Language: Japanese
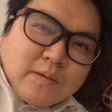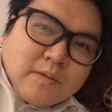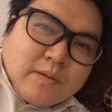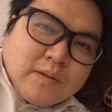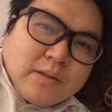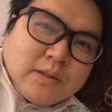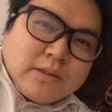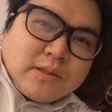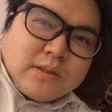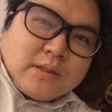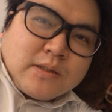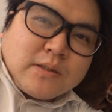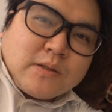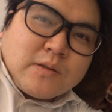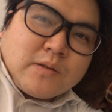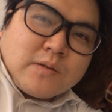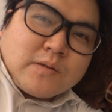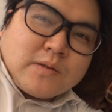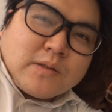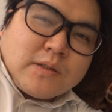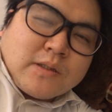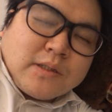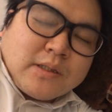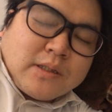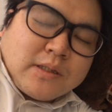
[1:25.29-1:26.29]
皆さん気を
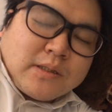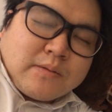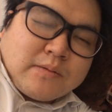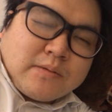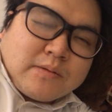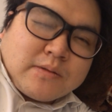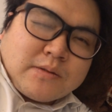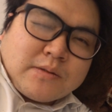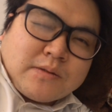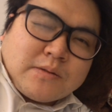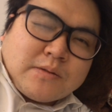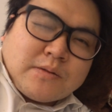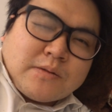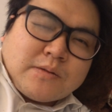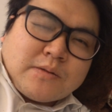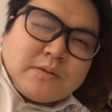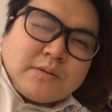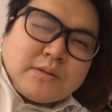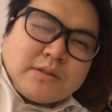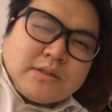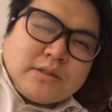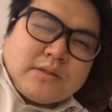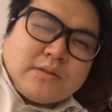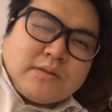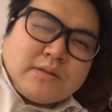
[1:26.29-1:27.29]
つけていきましょう。
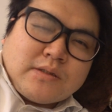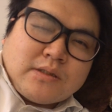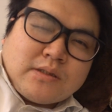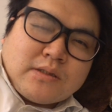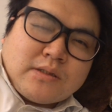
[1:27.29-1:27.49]
それでは。